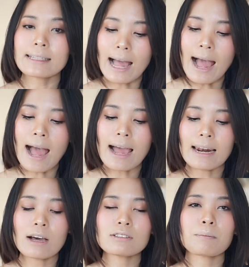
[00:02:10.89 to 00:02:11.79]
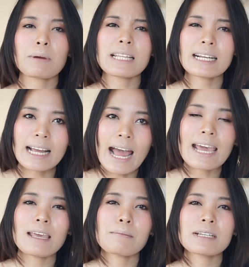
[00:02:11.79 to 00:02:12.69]
ทาแล้วจะเป็นยังไง
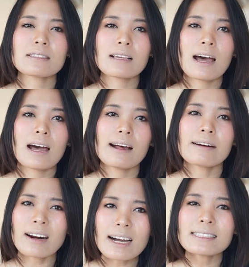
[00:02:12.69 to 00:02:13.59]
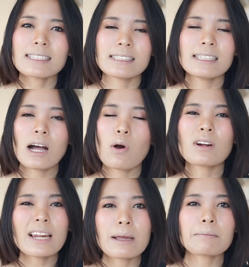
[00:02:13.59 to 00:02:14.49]
มันจะเลิศอย่างที่เขา
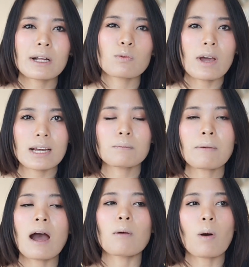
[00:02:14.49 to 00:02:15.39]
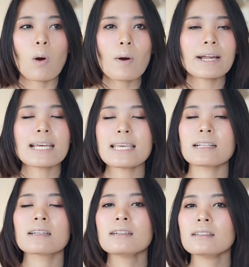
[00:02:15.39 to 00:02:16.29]
เคลมกันไว้หรือเปล่า เพราะว่าได้ยิ
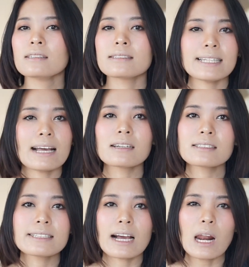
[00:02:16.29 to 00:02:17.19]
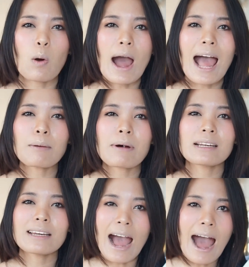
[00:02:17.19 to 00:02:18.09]
นเสียงลือเสียงเล่าอ้างมา
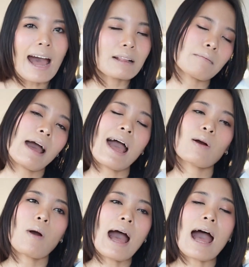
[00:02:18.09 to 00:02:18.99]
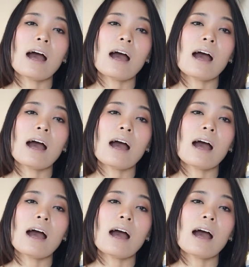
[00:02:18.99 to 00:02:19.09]
นานมากว่า